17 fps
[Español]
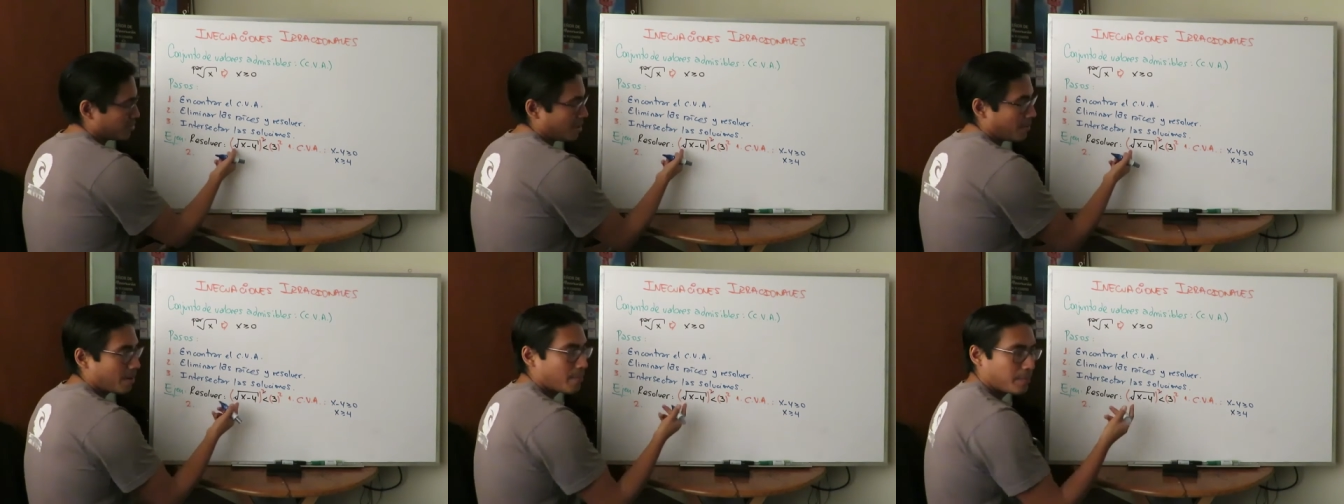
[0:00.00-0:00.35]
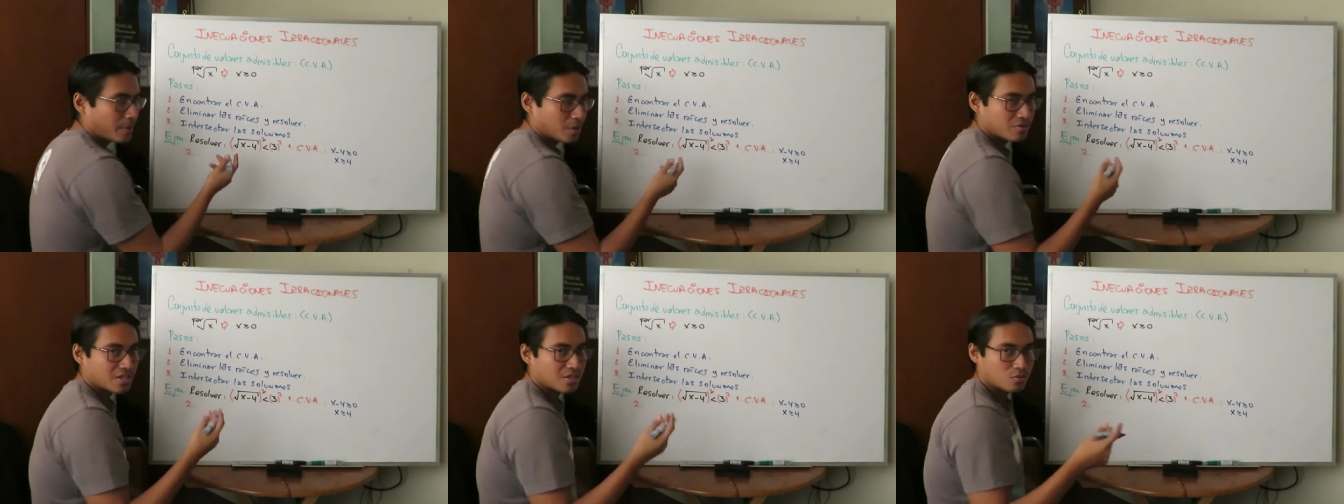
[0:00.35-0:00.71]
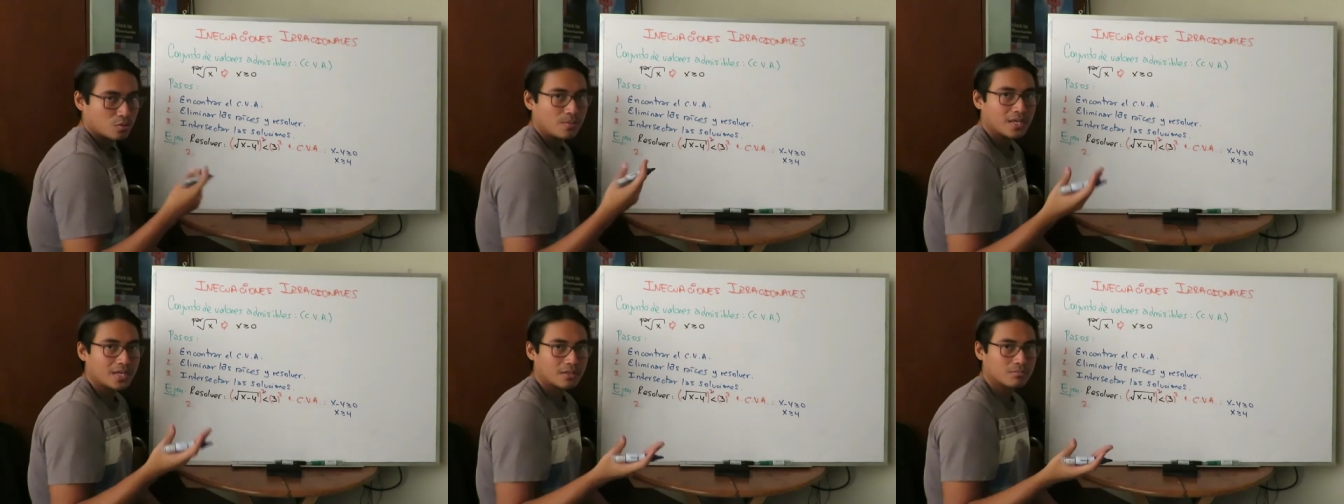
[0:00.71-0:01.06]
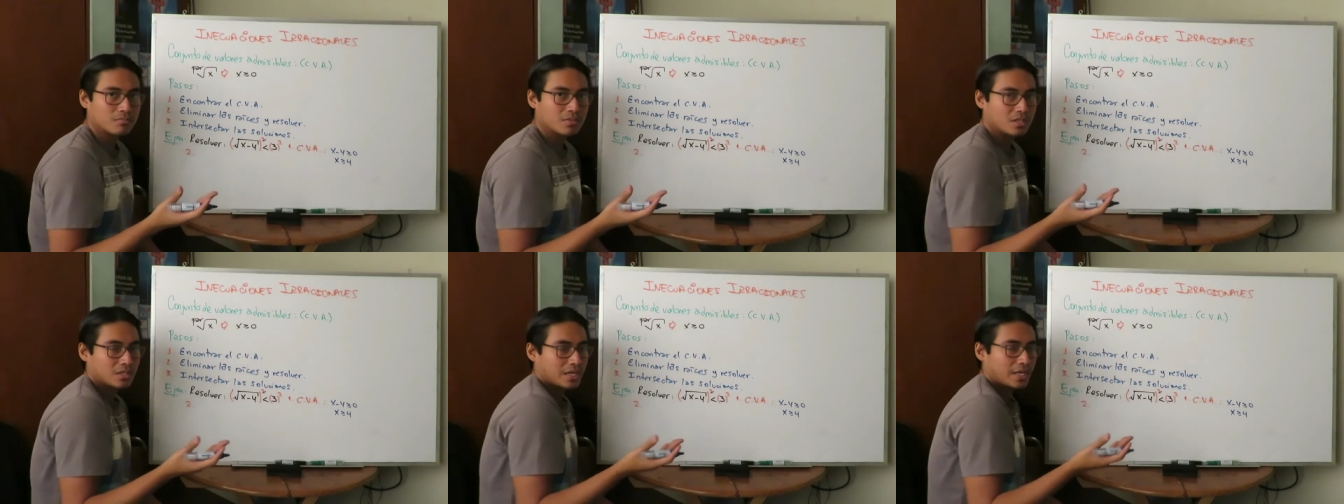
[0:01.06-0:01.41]
se ve, pero se asume
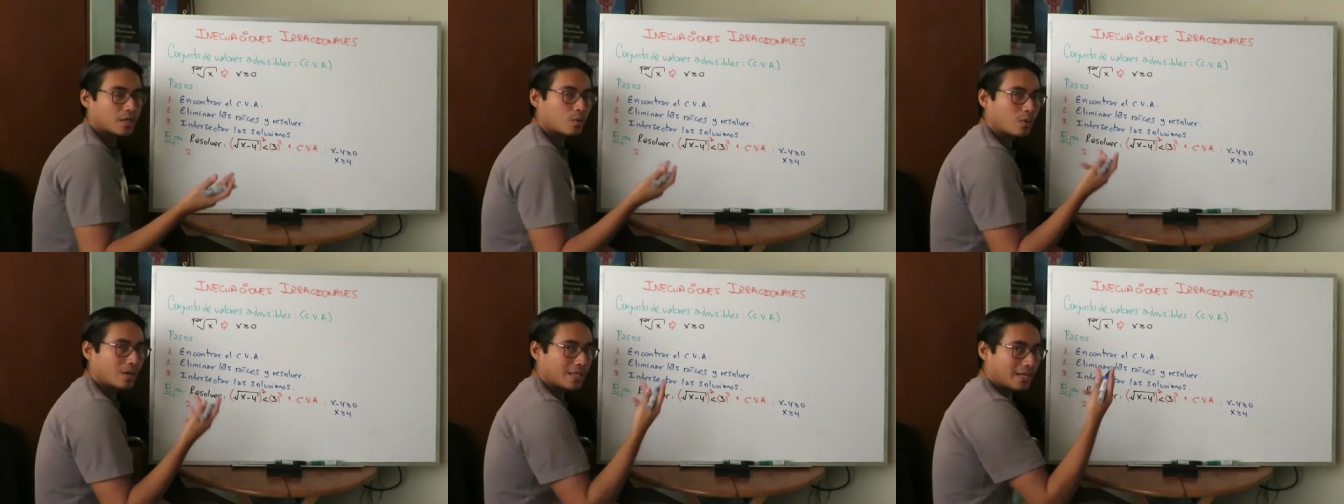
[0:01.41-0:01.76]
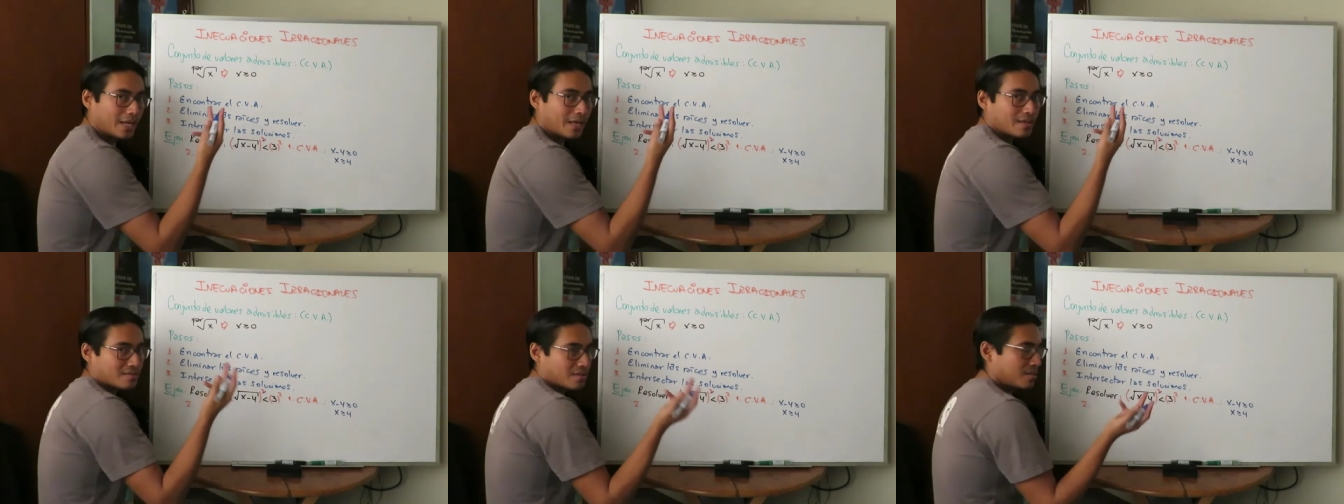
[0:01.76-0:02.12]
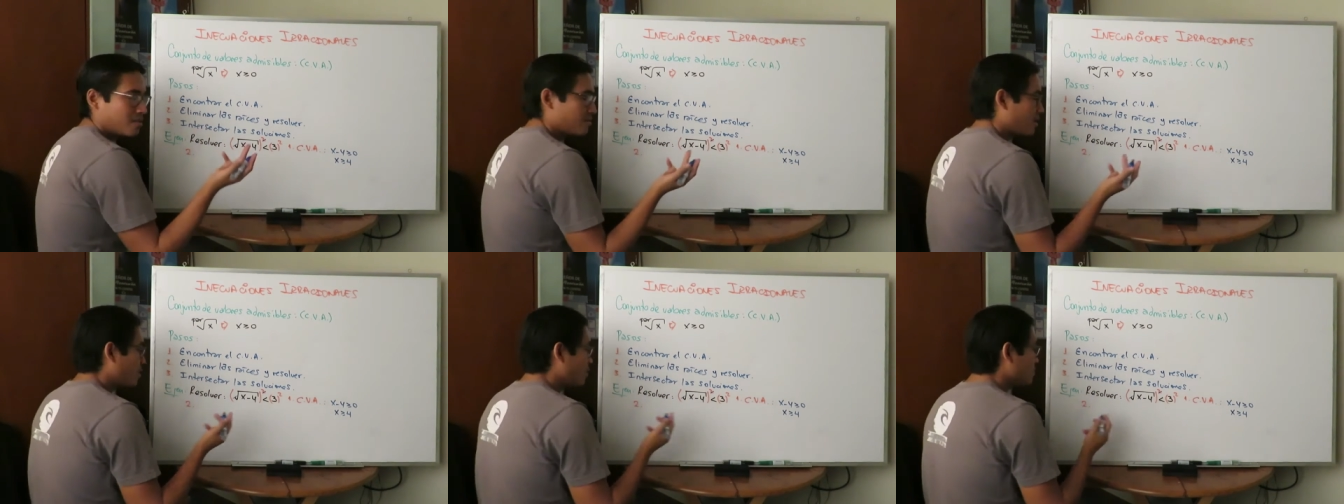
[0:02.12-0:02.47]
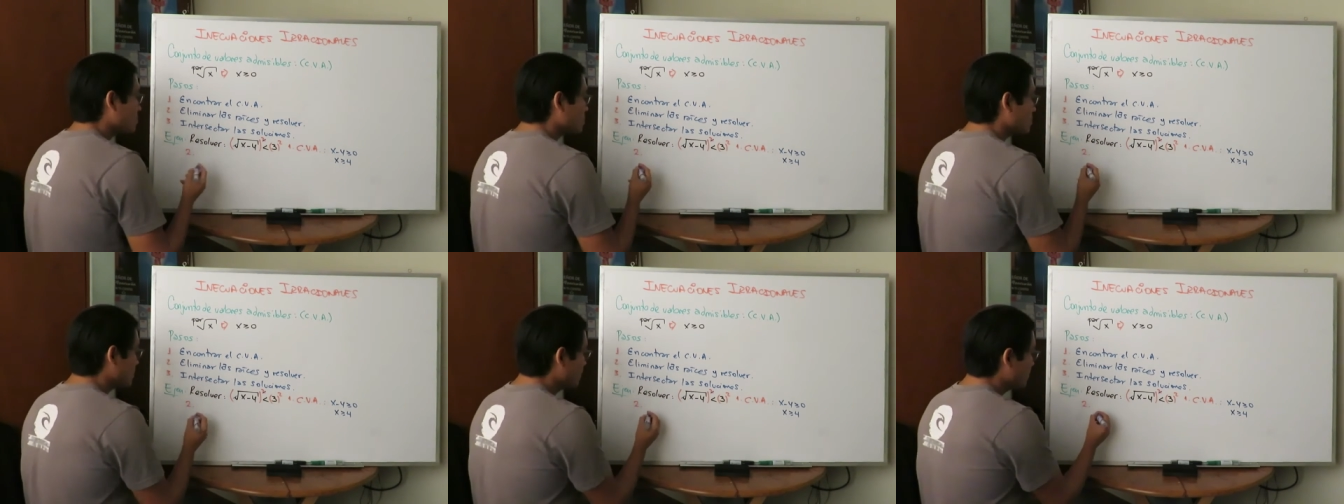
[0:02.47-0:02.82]
raíz cuadrada es índice
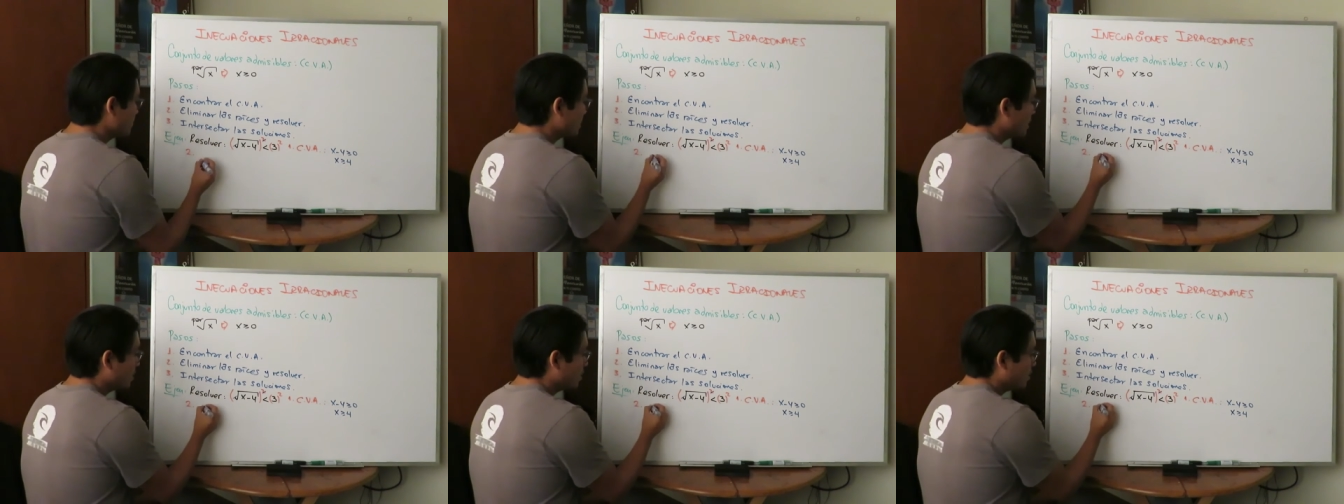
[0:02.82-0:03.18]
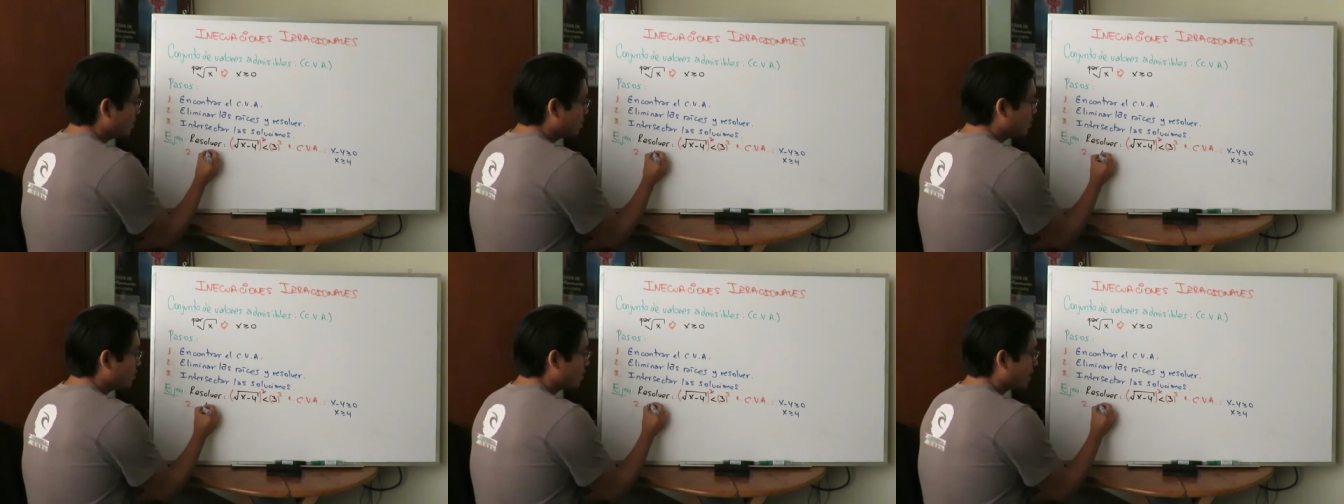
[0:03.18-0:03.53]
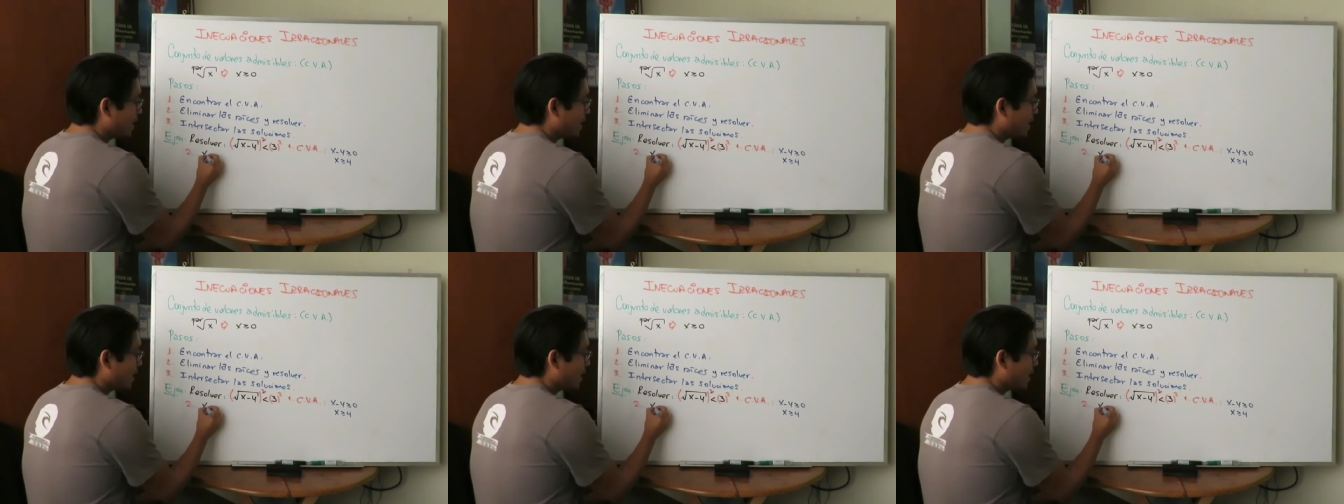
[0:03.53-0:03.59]
2. Nos